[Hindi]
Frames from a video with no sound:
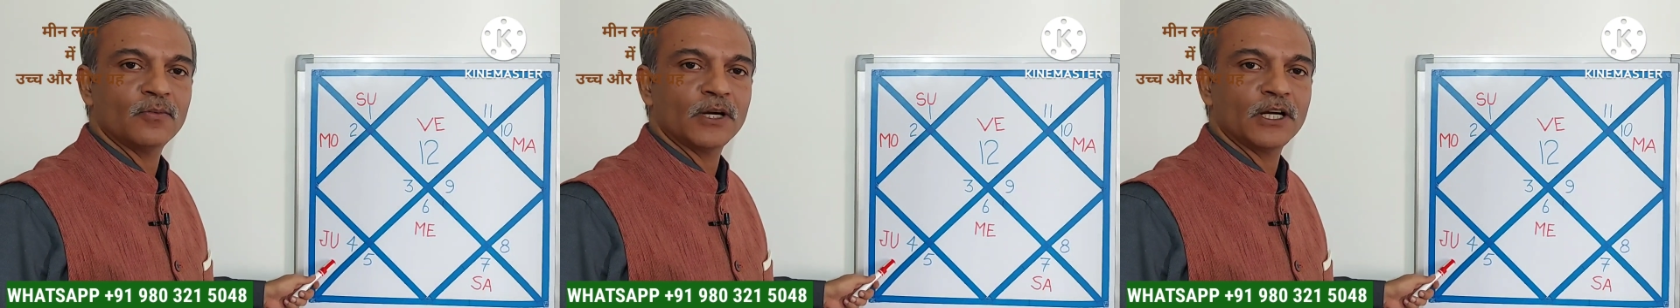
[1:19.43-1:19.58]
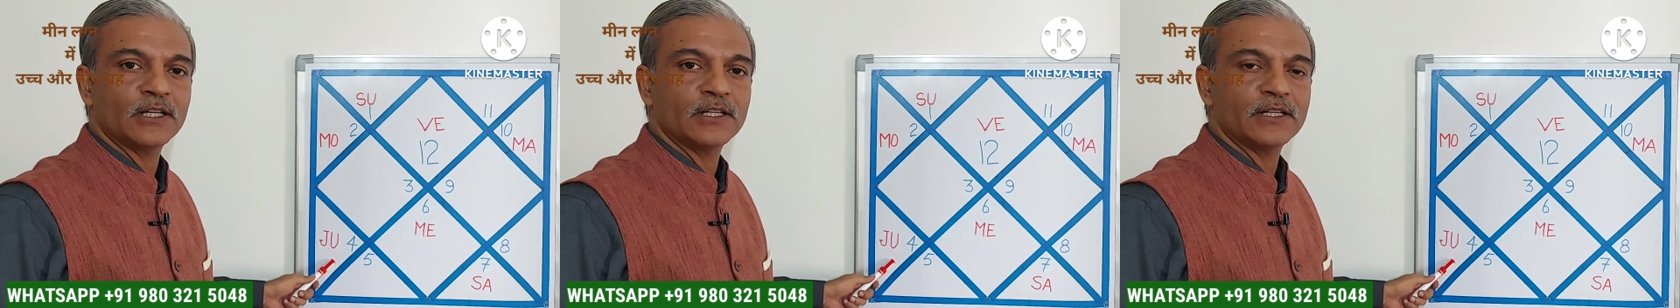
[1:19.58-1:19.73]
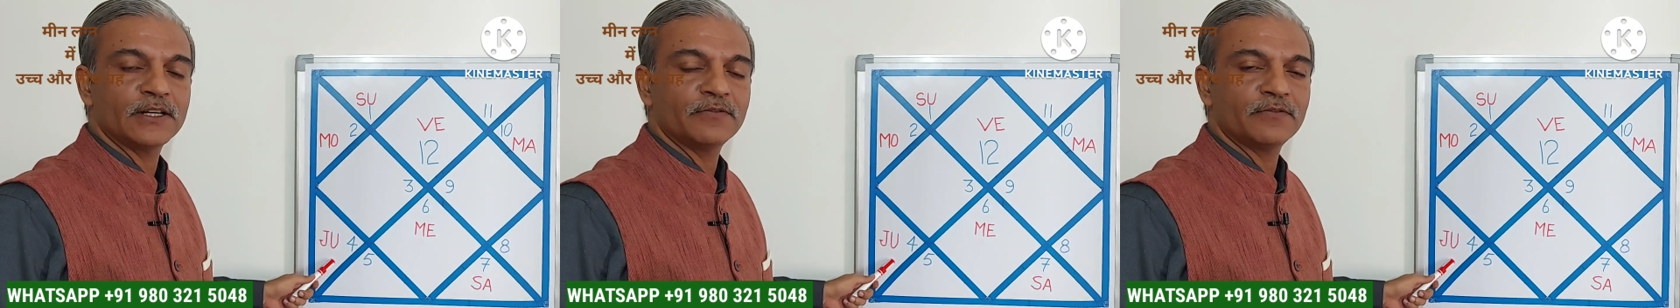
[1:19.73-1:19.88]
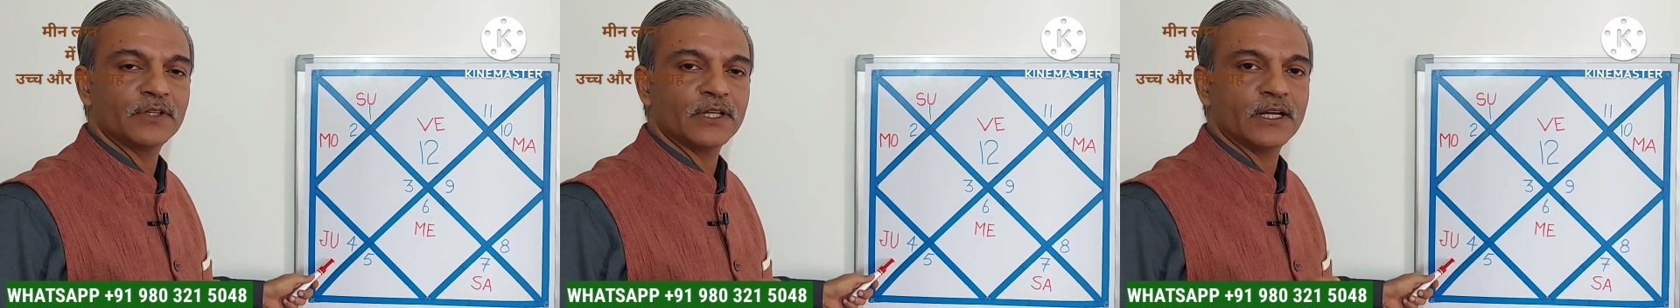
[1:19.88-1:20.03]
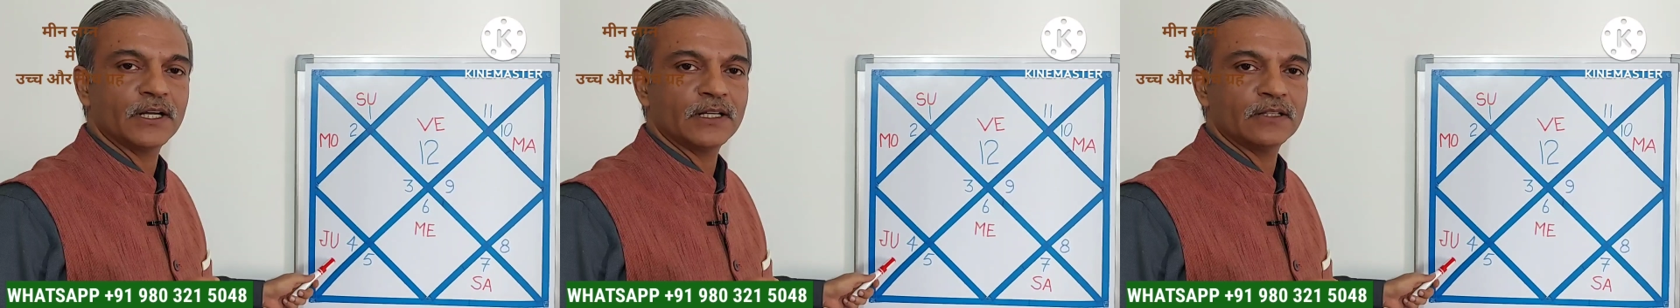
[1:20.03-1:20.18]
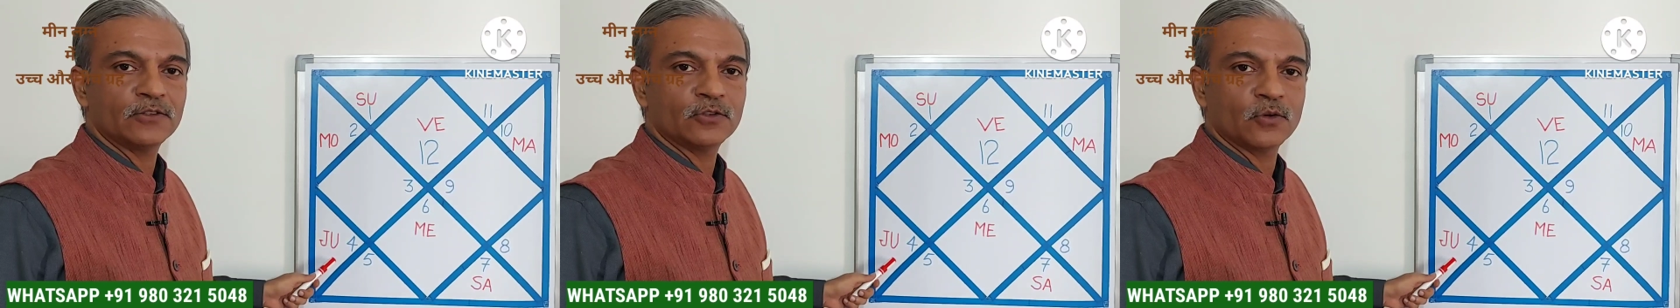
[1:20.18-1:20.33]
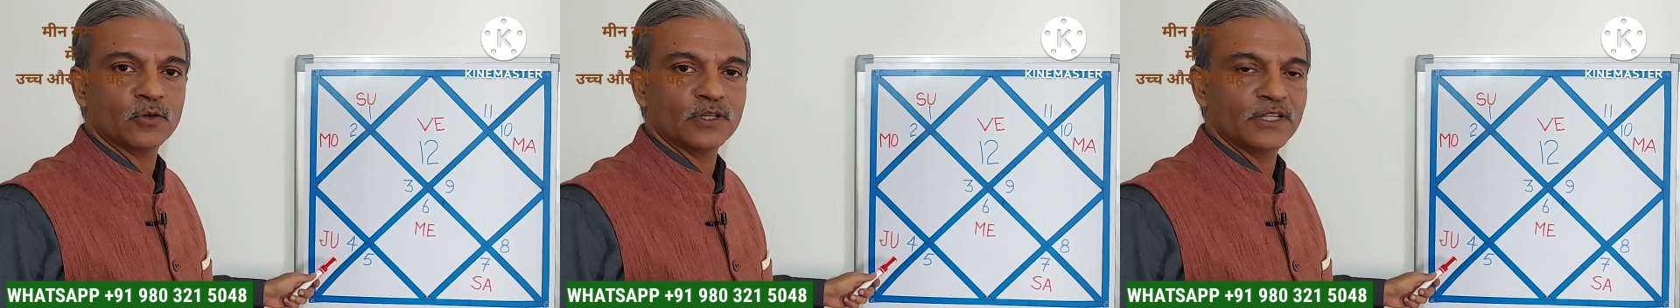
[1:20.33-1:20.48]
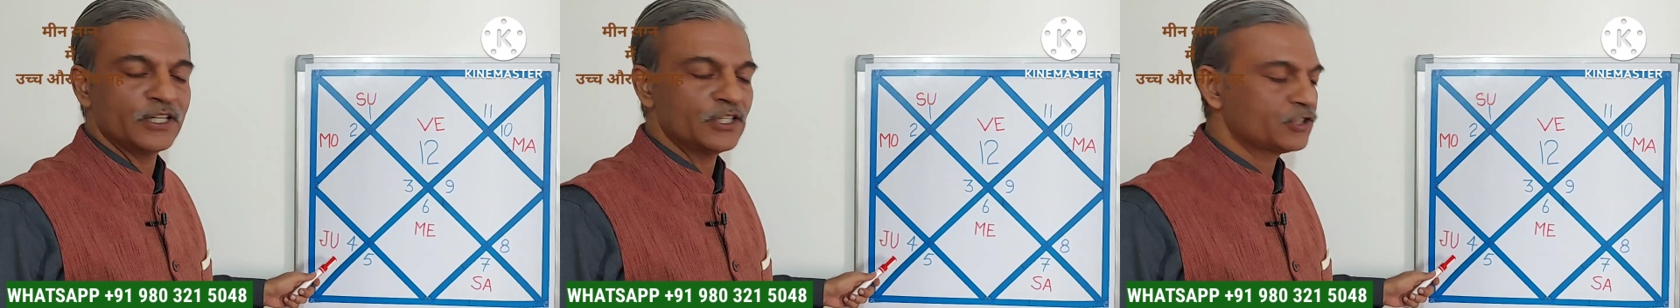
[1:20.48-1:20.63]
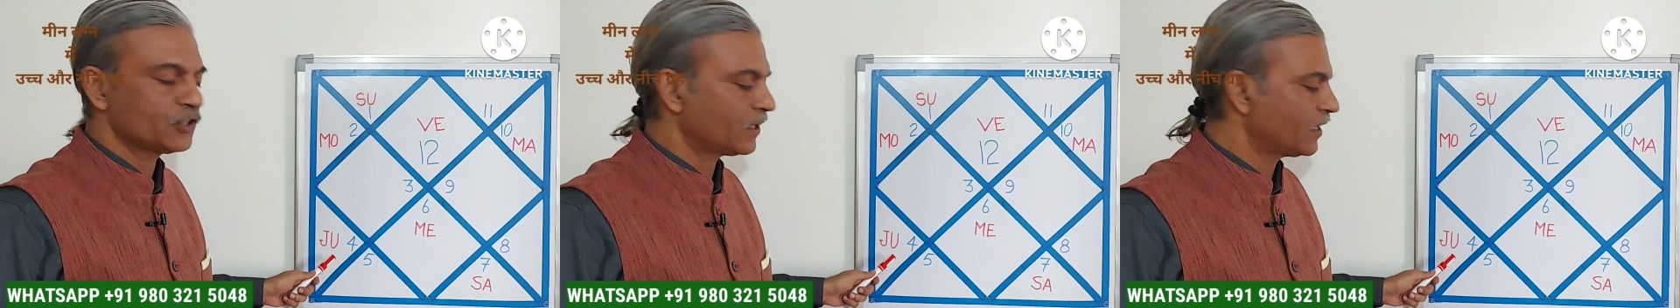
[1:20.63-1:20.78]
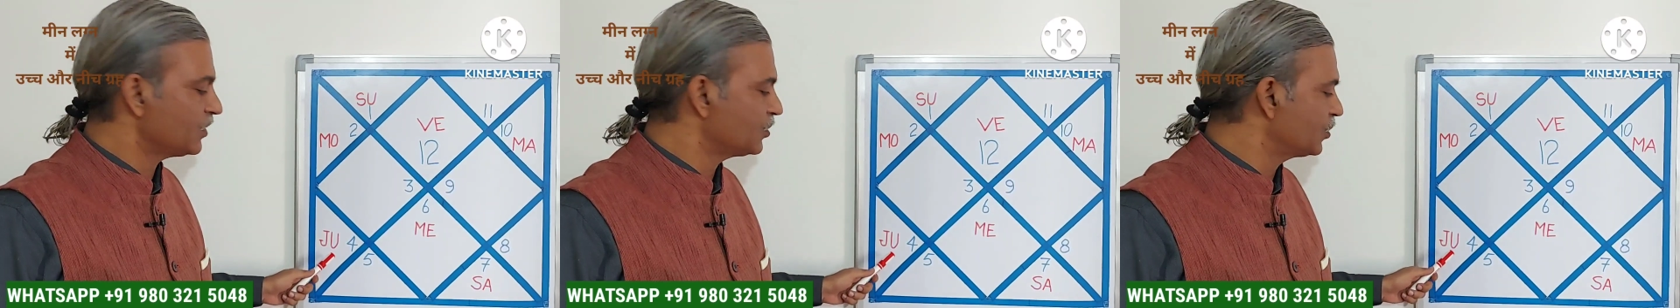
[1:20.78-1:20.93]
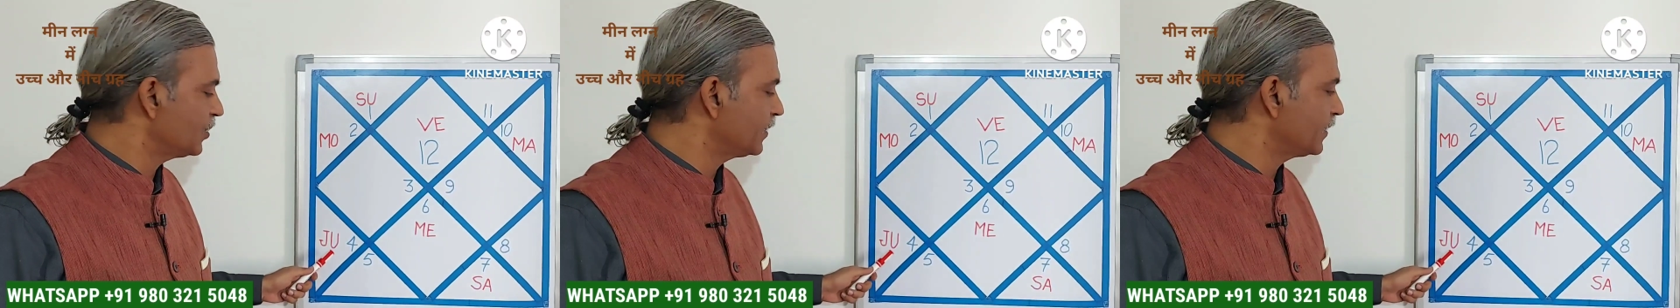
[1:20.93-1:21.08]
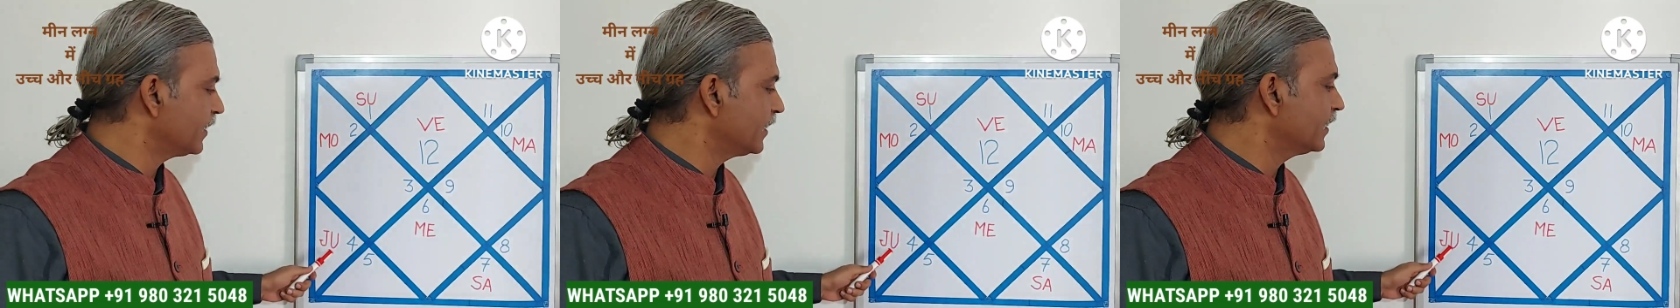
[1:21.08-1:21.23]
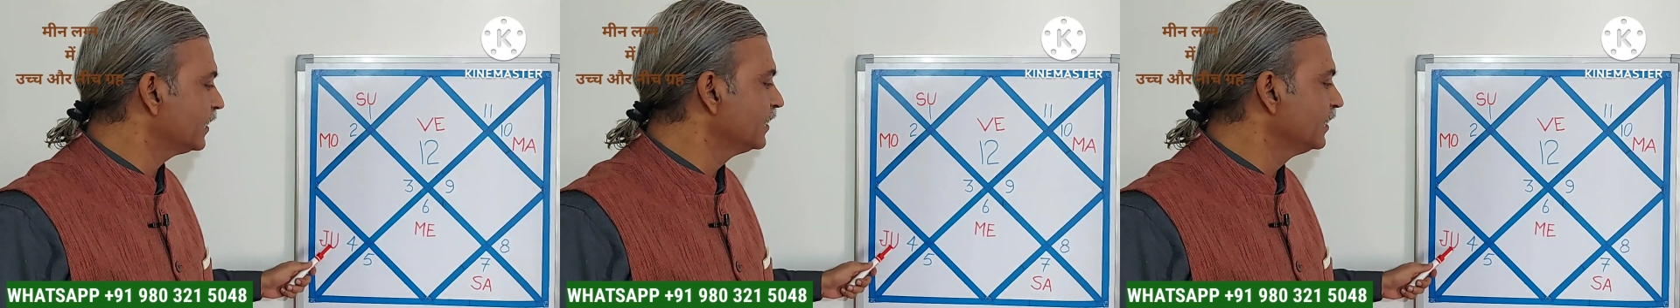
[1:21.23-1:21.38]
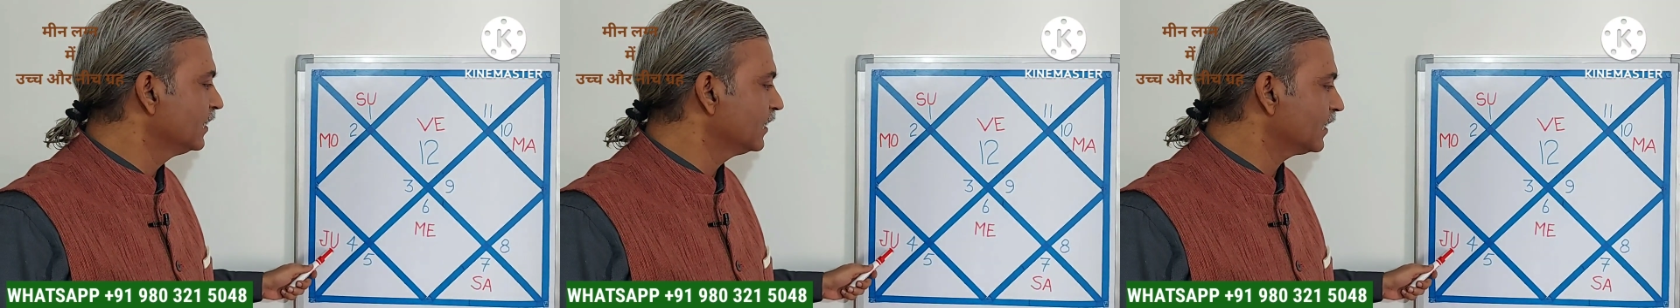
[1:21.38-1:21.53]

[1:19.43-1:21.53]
मंगल देवता तो नीच राशि के